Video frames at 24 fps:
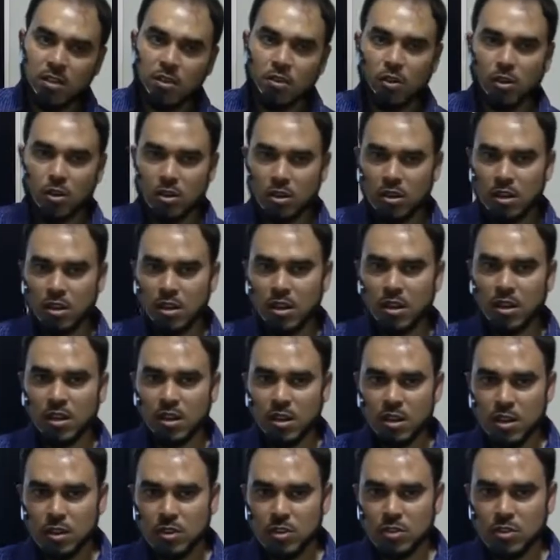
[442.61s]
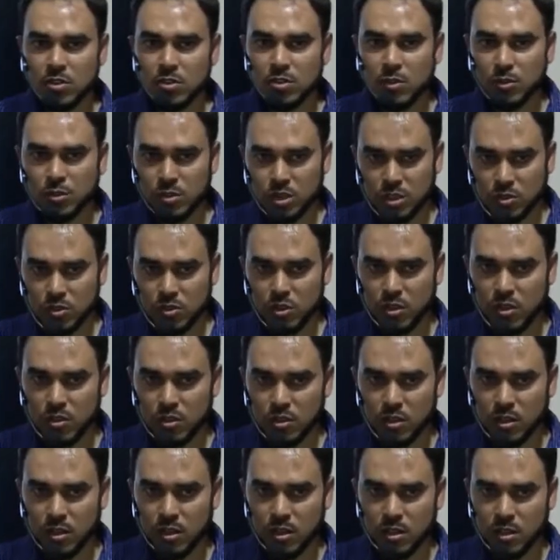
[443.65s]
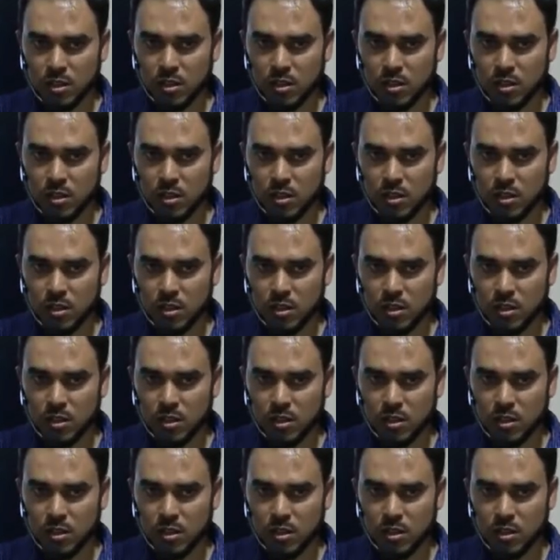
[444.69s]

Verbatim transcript: ঘটনাটা সমস্যা তৈরি করে